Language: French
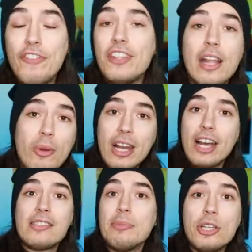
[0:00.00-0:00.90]
Et finalement, il a
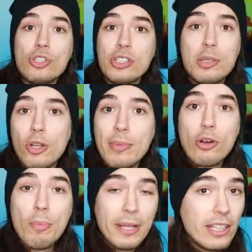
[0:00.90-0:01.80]
accepté gentiment de
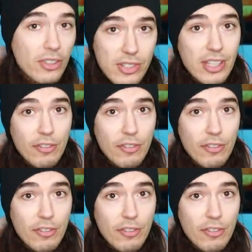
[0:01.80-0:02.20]
m'accompagner dans cette